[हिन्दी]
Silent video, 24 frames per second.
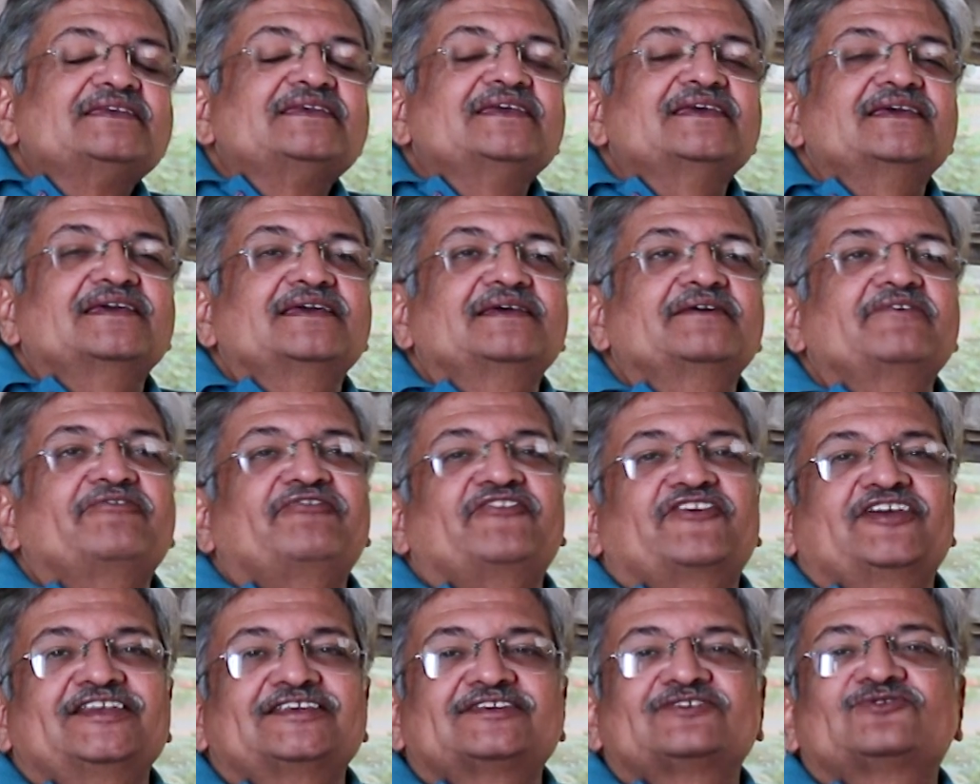ये
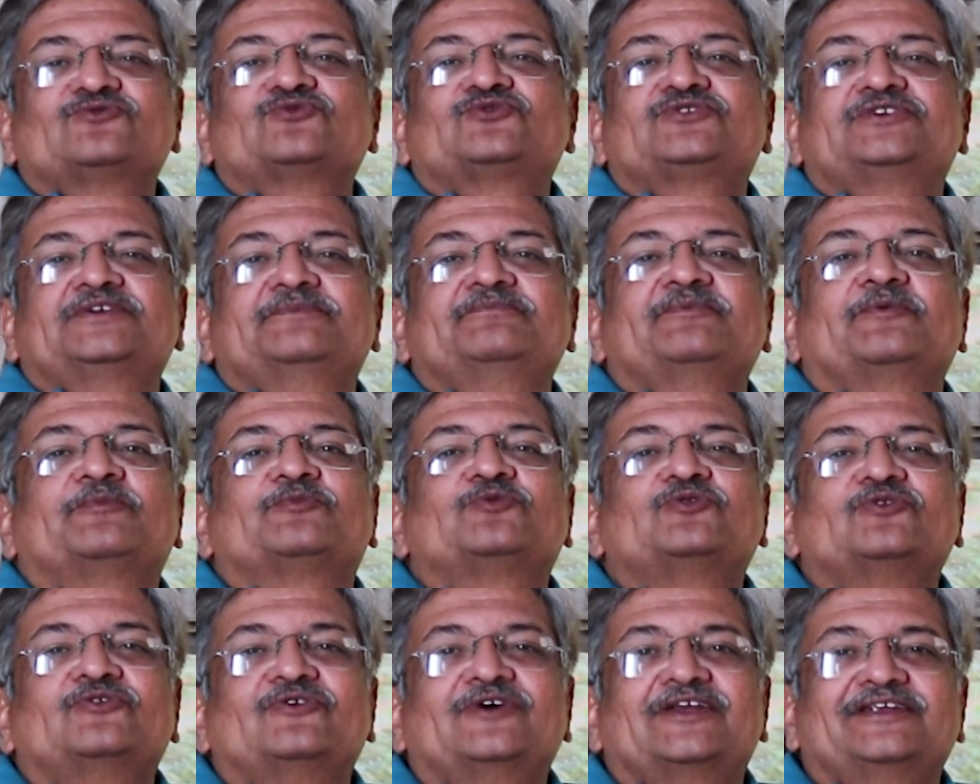अफेयर सच्ची
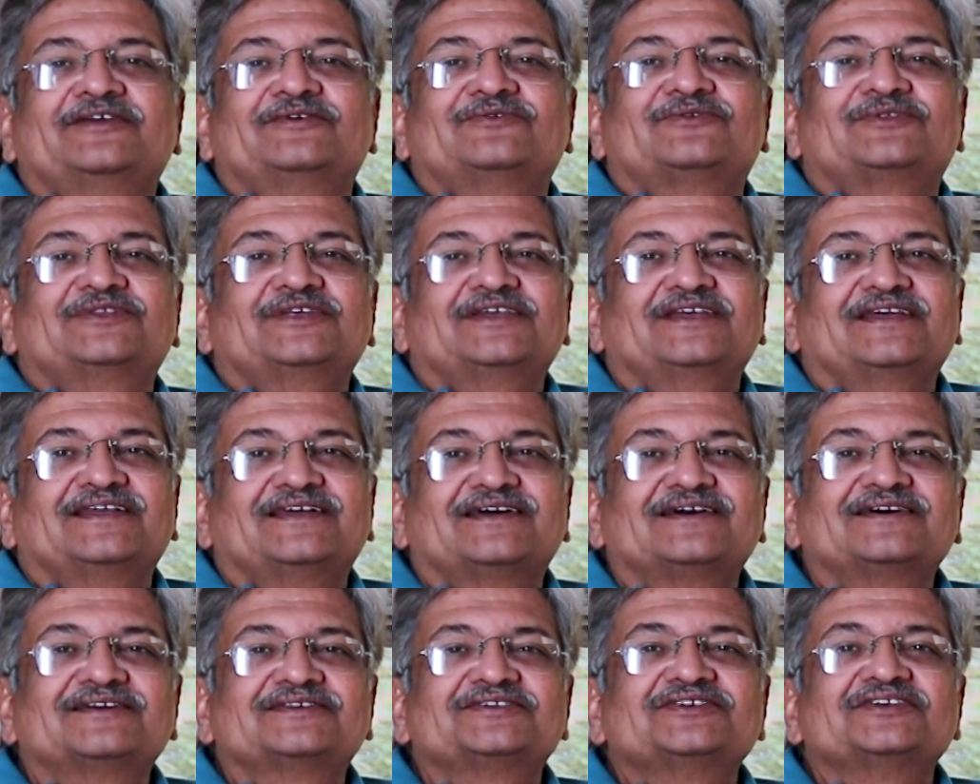मोहब्बतों वाले होते हैं
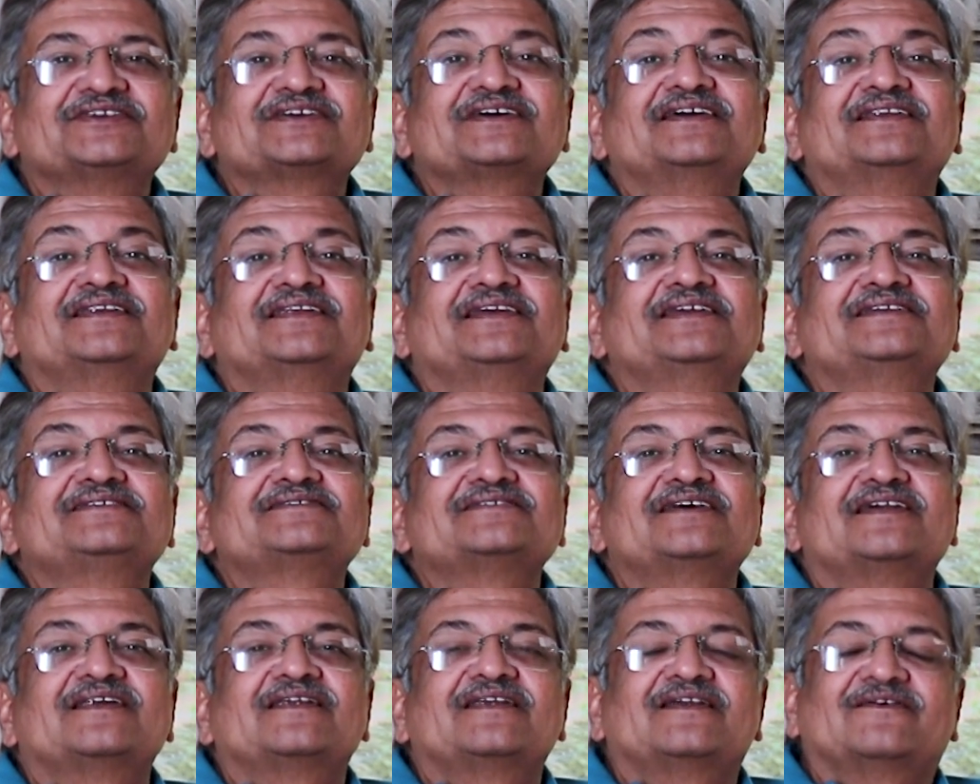अगर जिनका नहीं
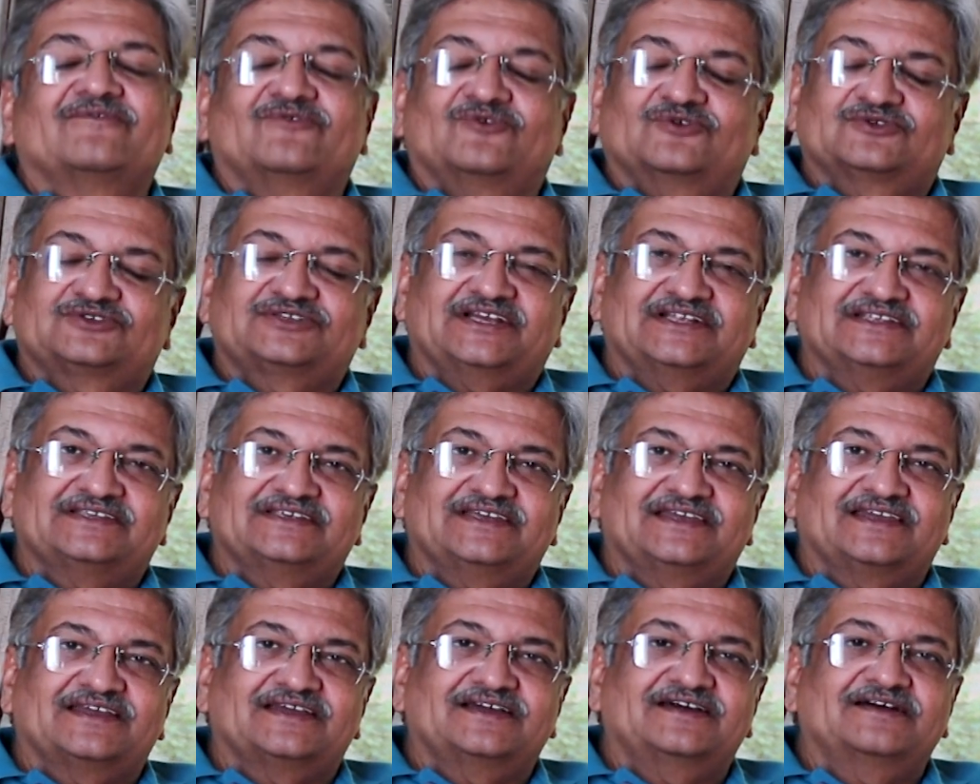चल रहा वो चल
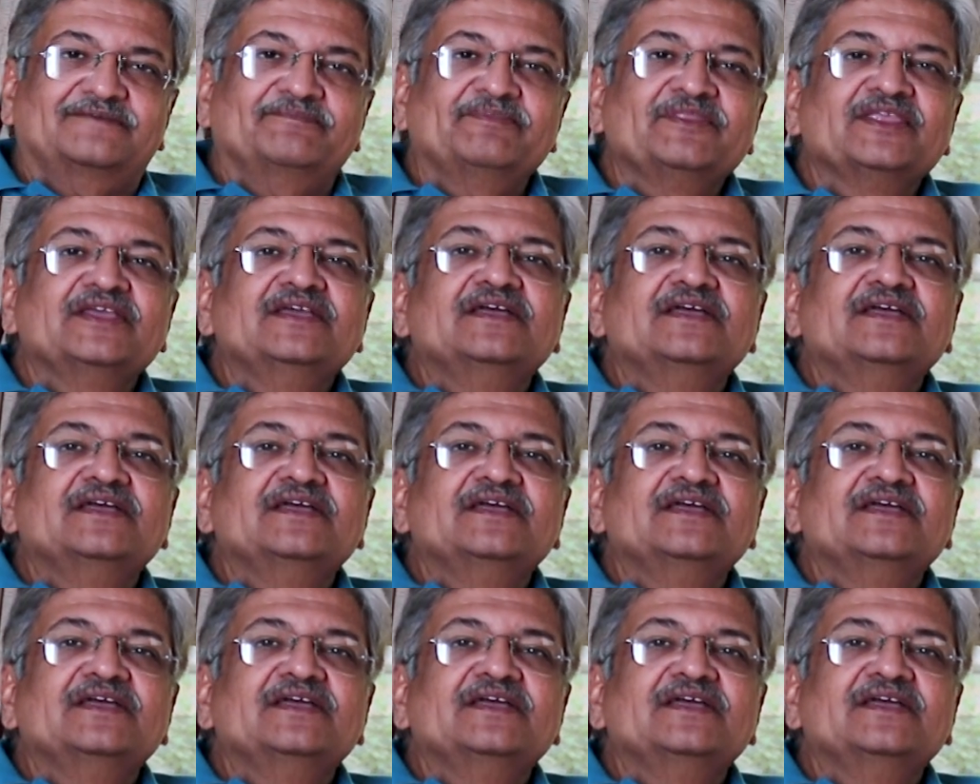जाएगा